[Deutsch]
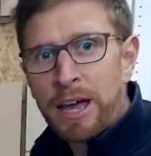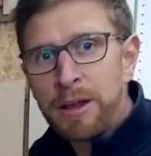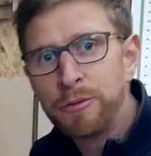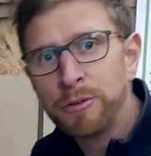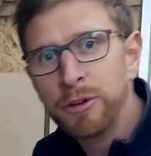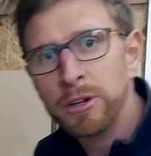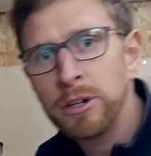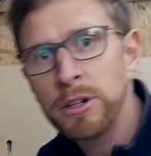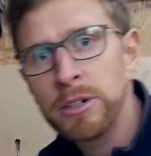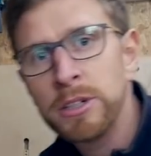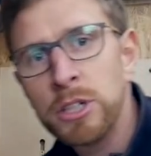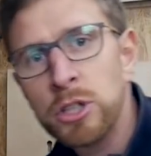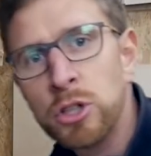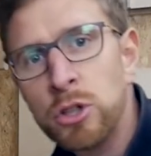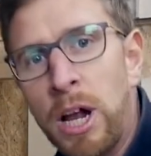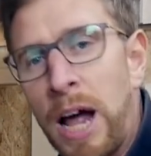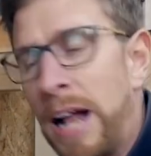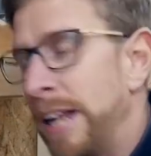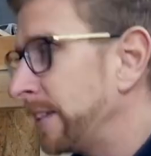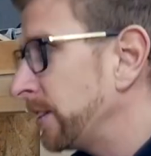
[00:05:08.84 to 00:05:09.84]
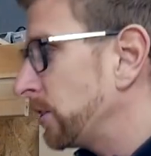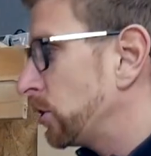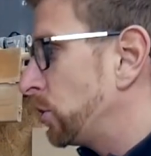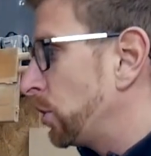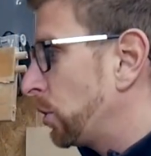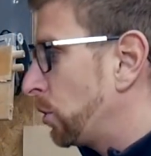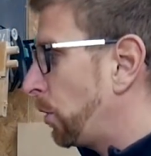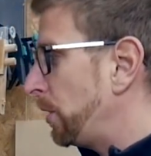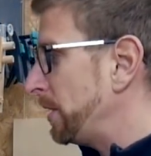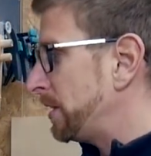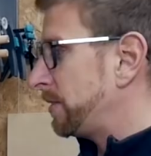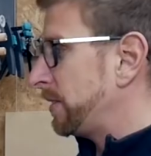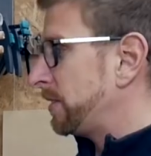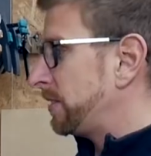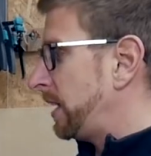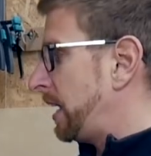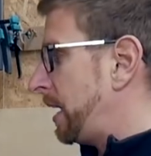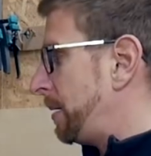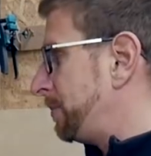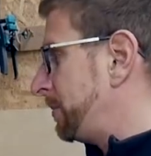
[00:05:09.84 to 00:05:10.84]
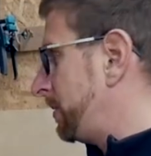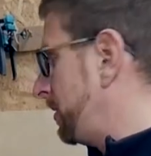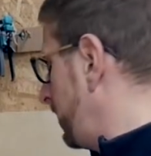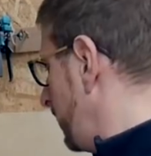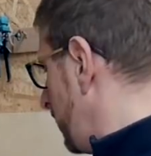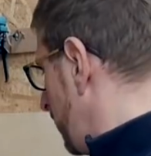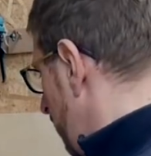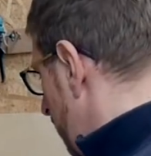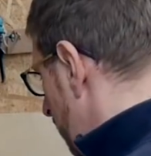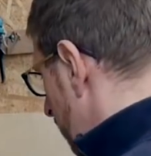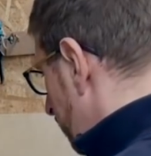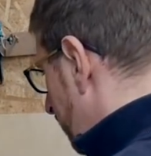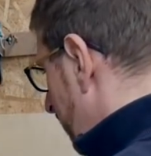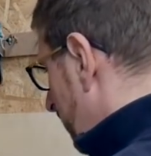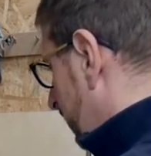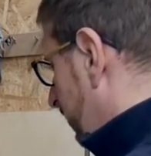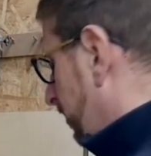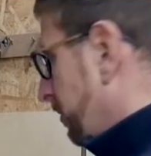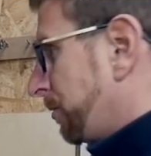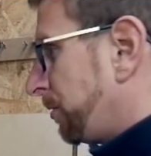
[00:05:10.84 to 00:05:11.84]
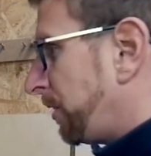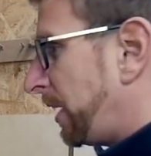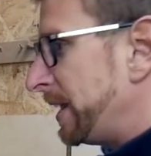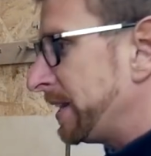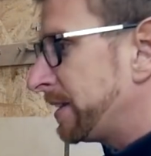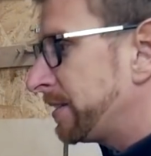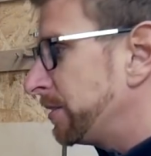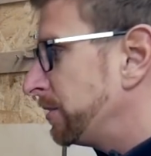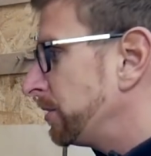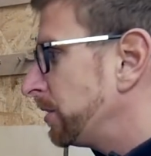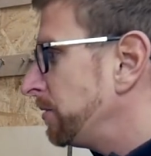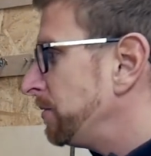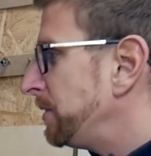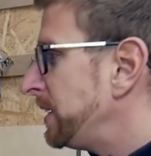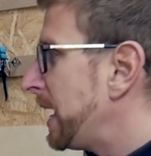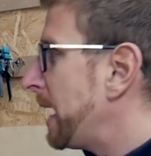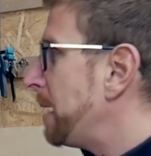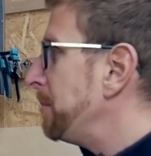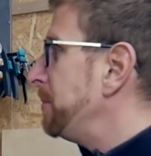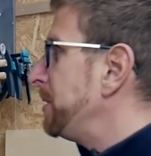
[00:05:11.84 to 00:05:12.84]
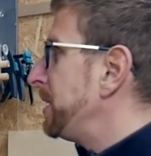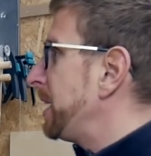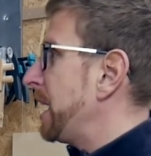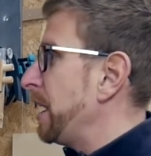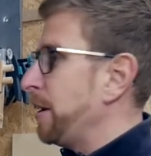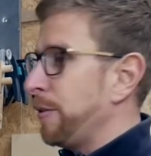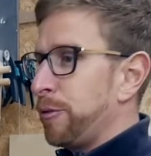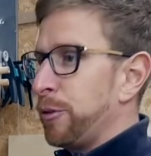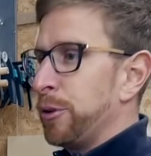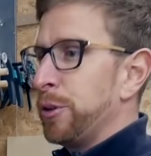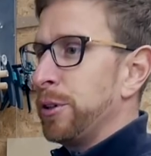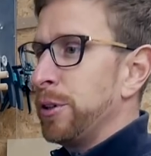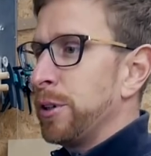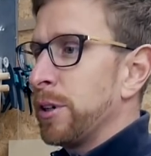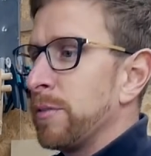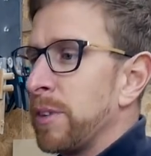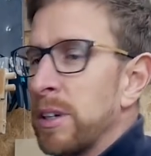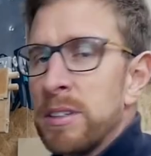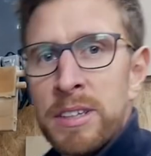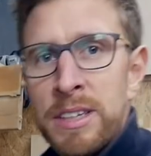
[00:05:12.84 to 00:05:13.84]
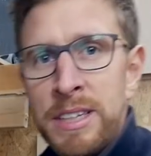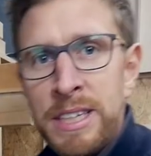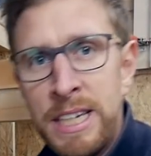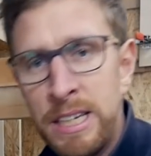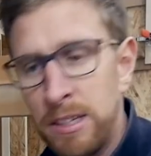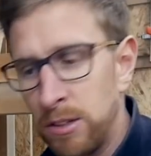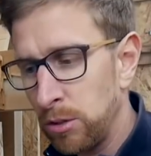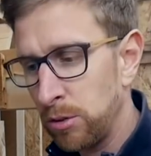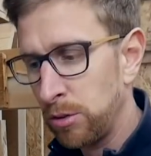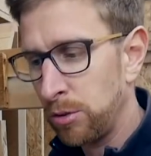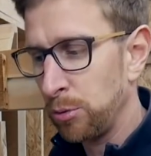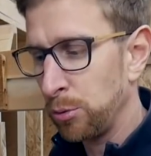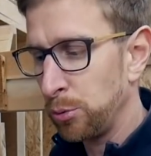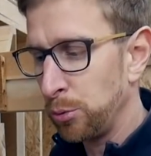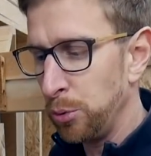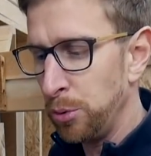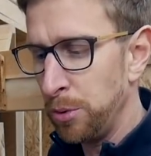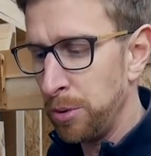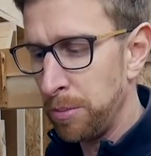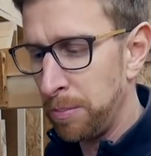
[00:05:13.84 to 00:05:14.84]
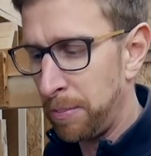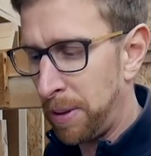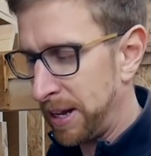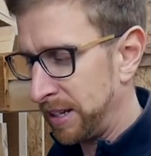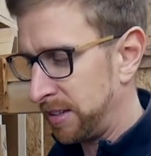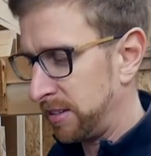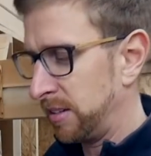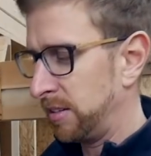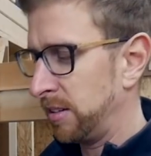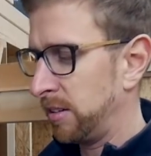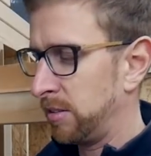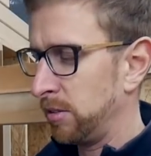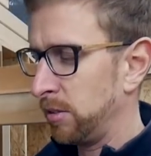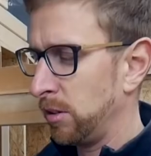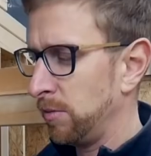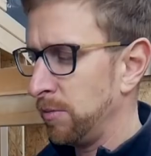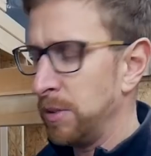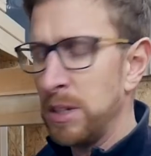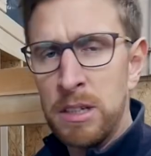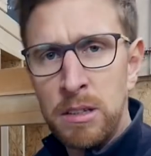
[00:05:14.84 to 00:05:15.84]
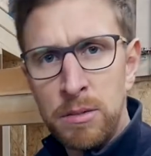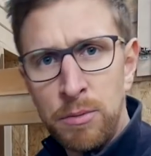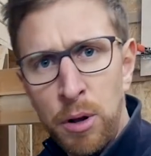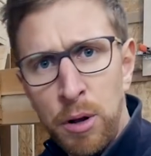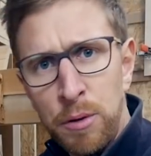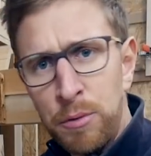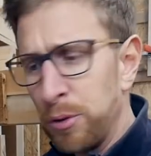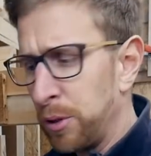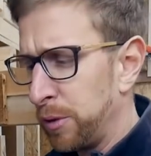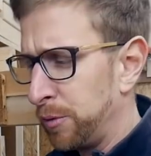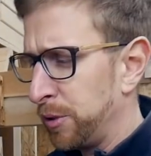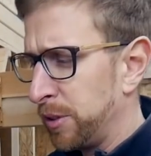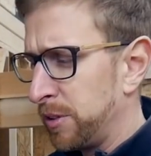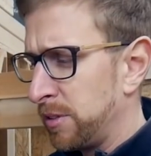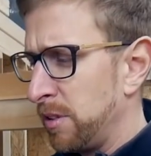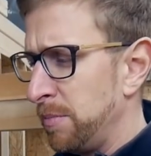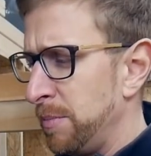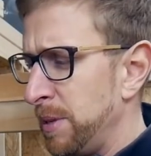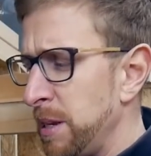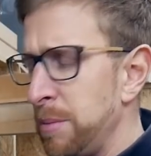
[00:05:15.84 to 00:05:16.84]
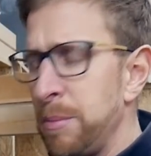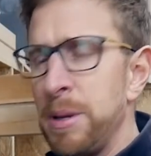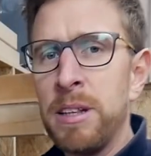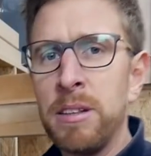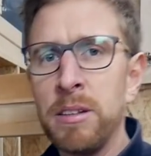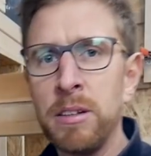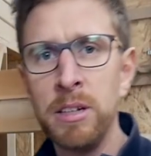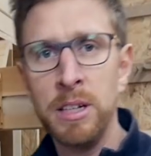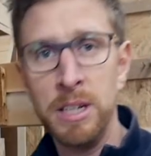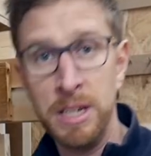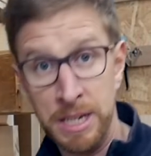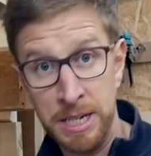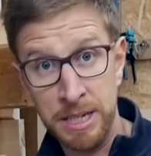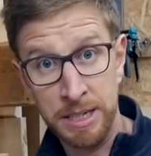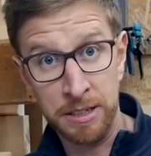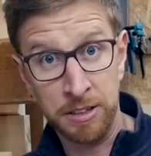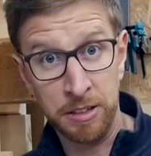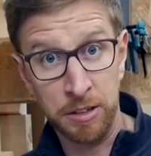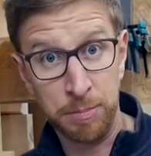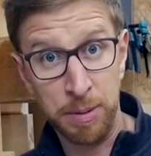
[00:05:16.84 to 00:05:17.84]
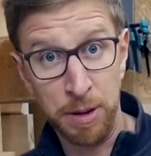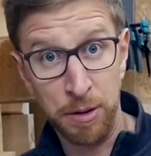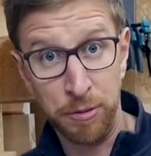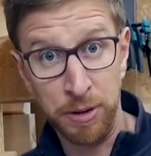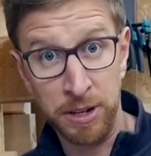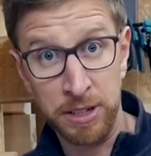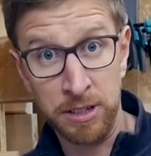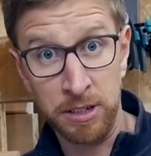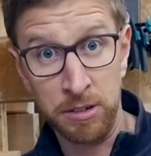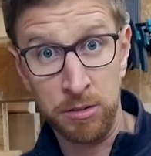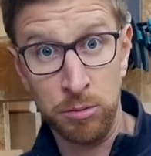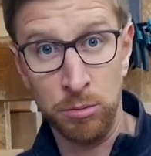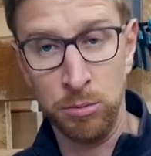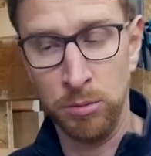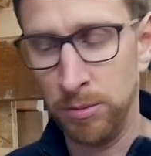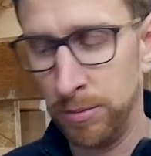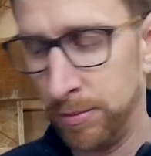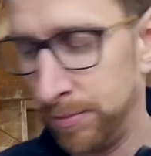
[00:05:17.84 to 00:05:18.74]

einfach irgendein altes Stück Holz, was ihr habt. Bestenfalls irgendwie MDF oder irgendwas, nicht zu dünn. Meins ist jetzt irgendwie 12 oder 14 Millimeter. Das ist perfekt dazu.